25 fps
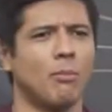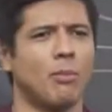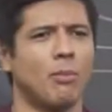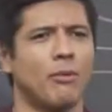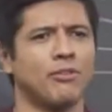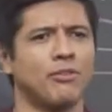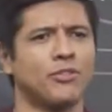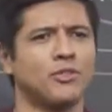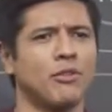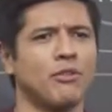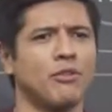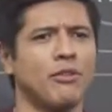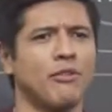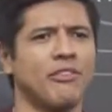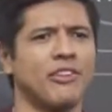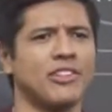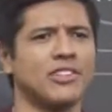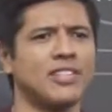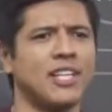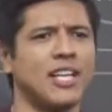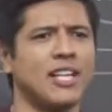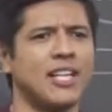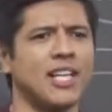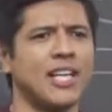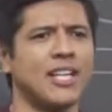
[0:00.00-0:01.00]
Professor, vou
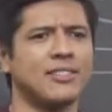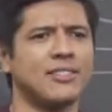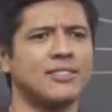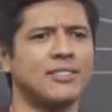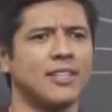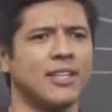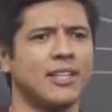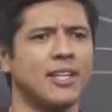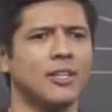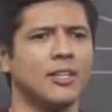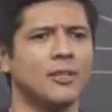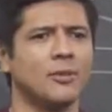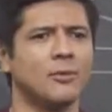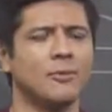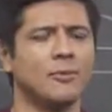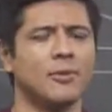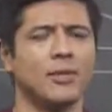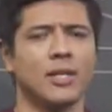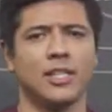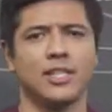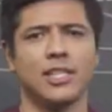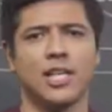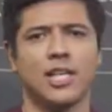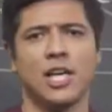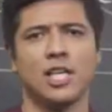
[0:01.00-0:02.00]
fazer Enem esse ano.
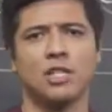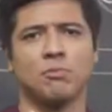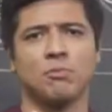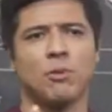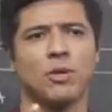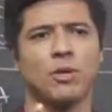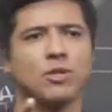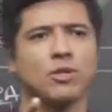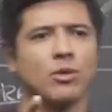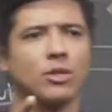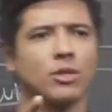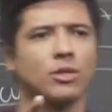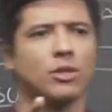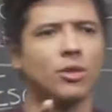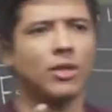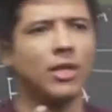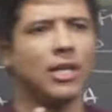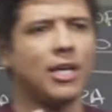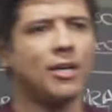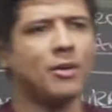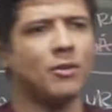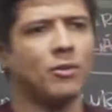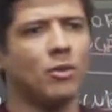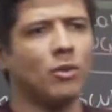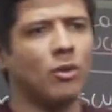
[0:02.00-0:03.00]
Já responde enquanto eu
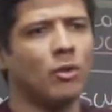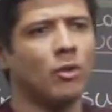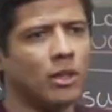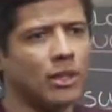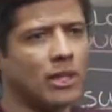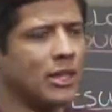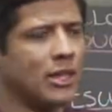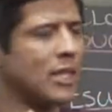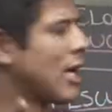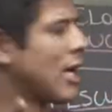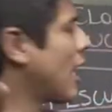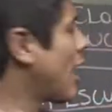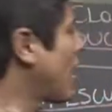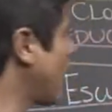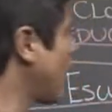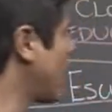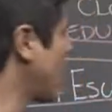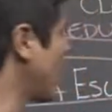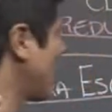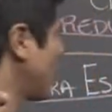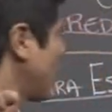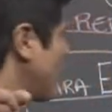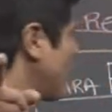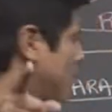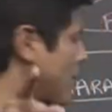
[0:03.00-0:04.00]
leio
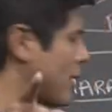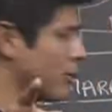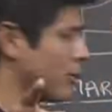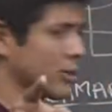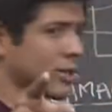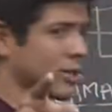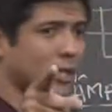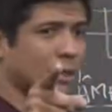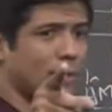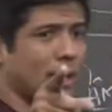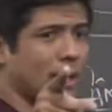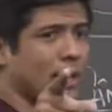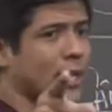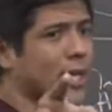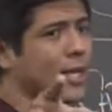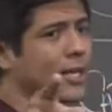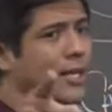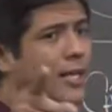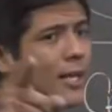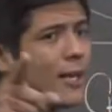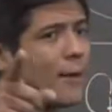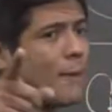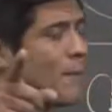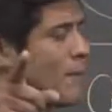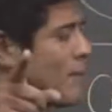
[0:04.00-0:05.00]
a pergunta da Maria
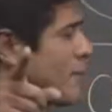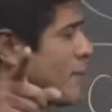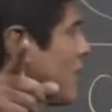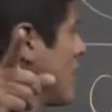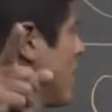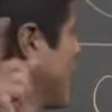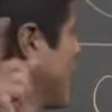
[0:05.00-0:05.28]
aqui.